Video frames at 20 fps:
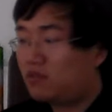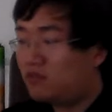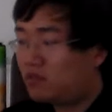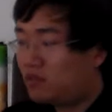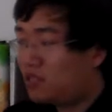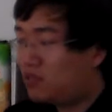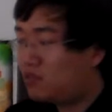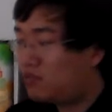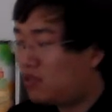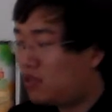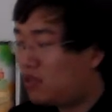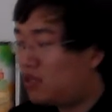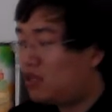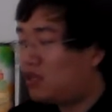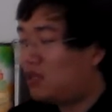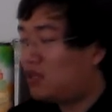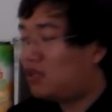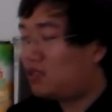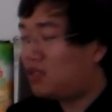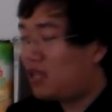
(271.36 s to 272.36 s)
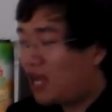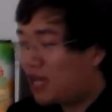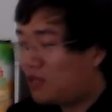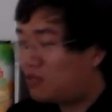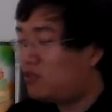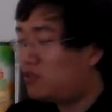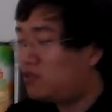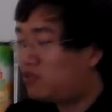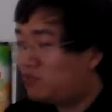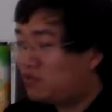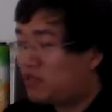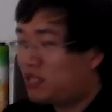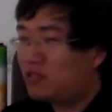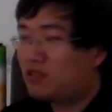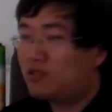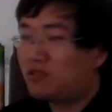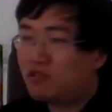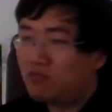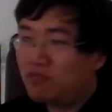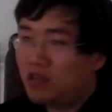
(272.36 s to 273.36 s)
朱熹说，大多数人
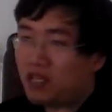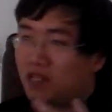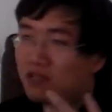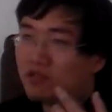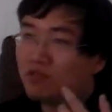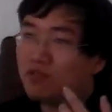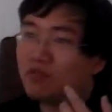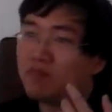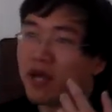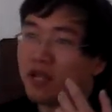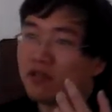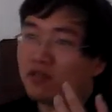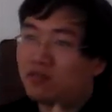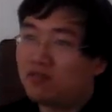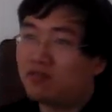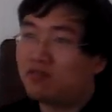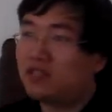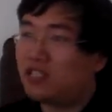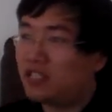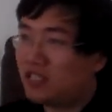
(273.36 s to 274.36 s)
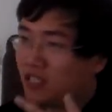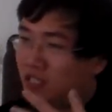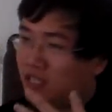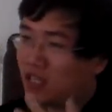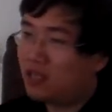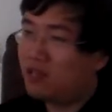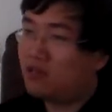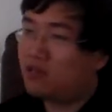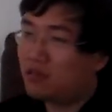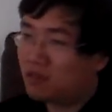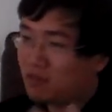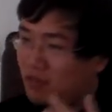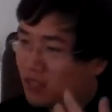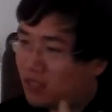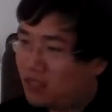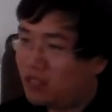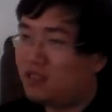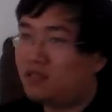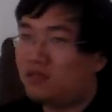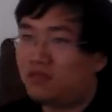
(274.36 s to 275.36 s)
就是为了去把书里的那些内容
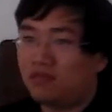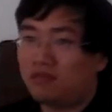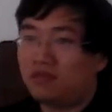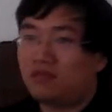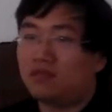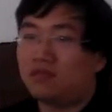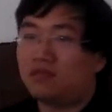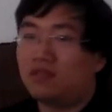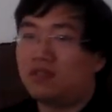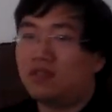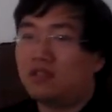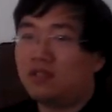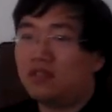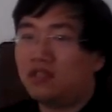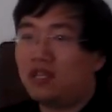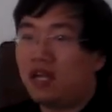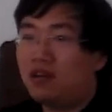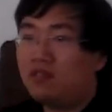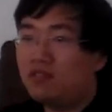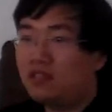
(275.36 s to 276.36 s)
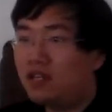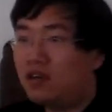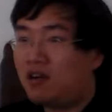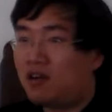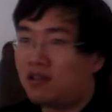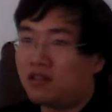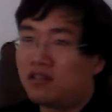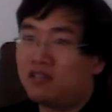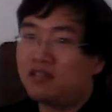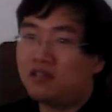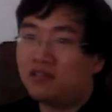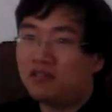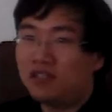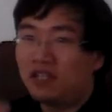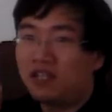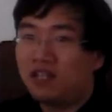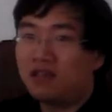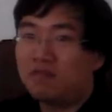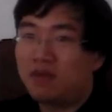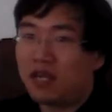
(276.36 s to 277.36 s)
记住，然后你考试时候
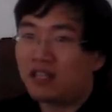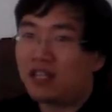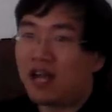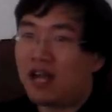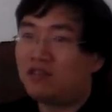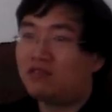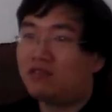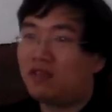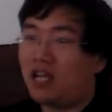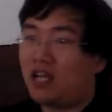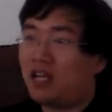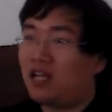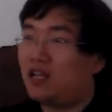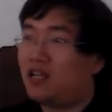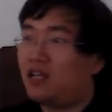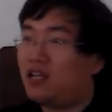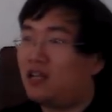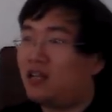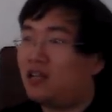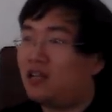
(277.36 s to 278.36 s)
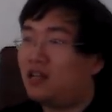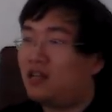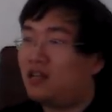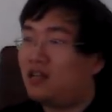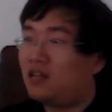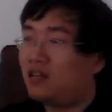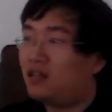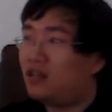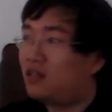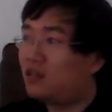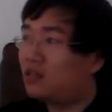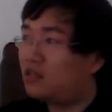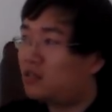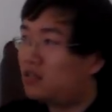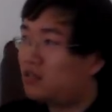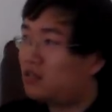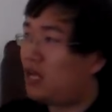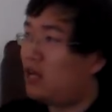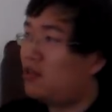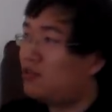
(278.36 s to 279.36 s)
你可以把它答出来，
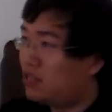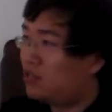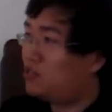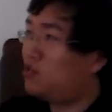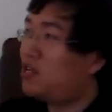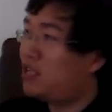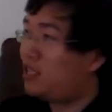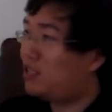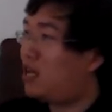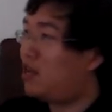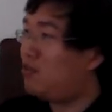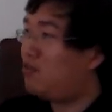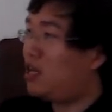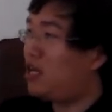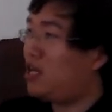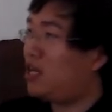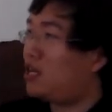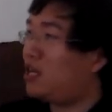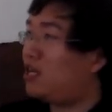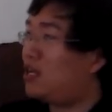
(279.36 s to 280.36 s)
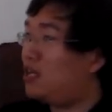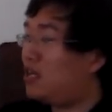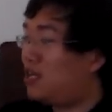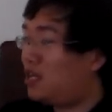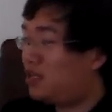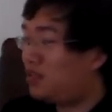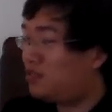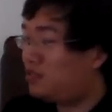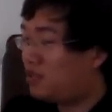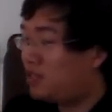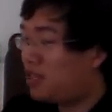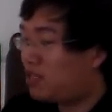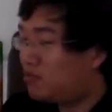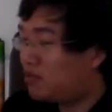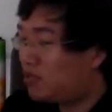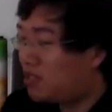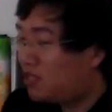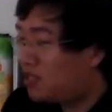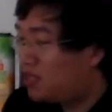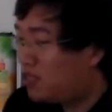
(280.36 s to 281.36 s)
然后你就可以当官了。所以他
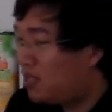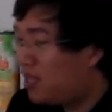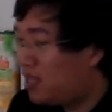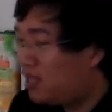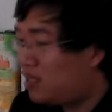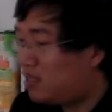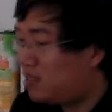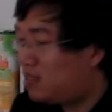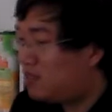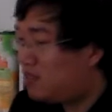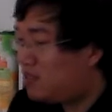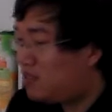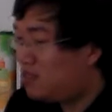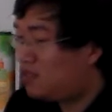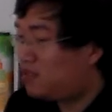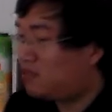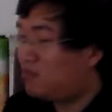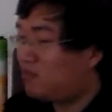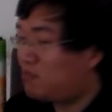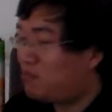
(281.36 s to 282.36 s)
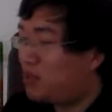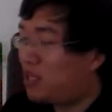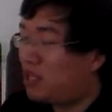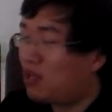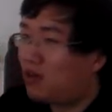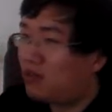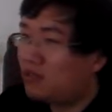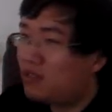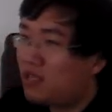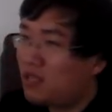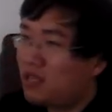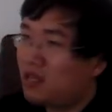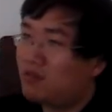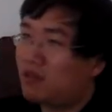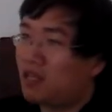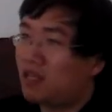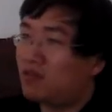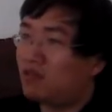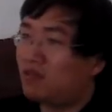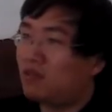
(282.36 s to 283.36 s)
说，累以寄送剽窃
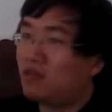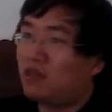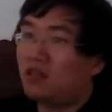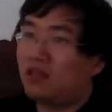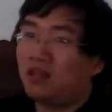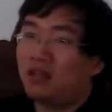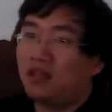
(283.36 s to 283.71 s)
为功，